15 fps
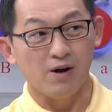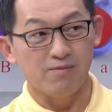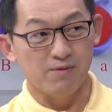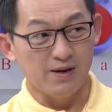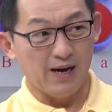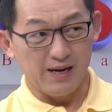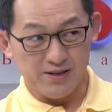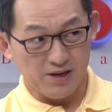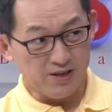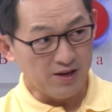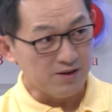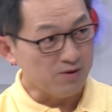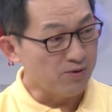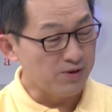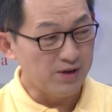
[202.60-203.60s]
อบเรื่องไอทีเท
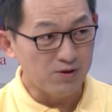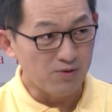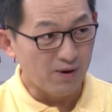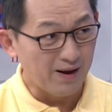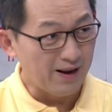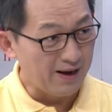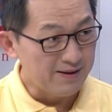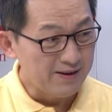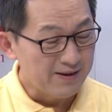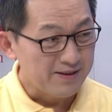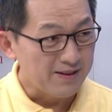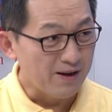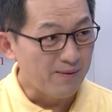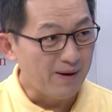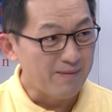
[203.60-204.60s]
คโนโลยีอยู่แล้วใช่ครับ
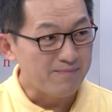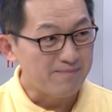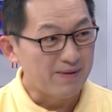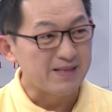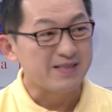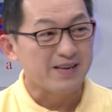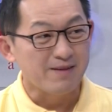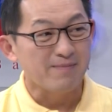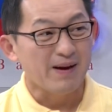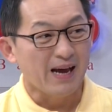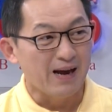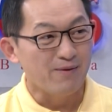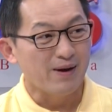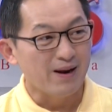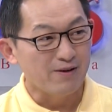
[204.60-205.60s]
แต่ว่ามันเจอปัญ
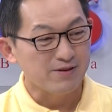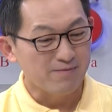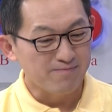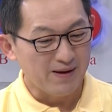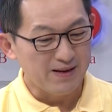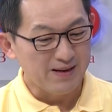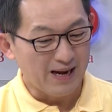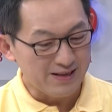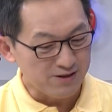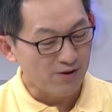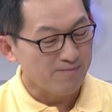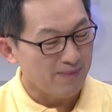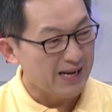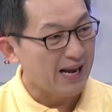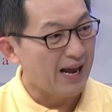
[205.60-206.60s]
หาว่าเราจำเป็นอาจจะต้
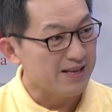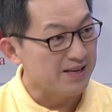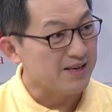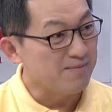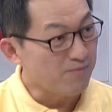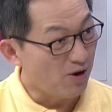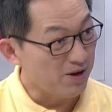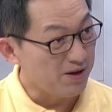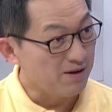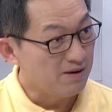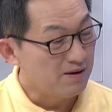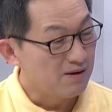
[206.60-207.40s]
องไปงานอย่างนี้บ่อยใช่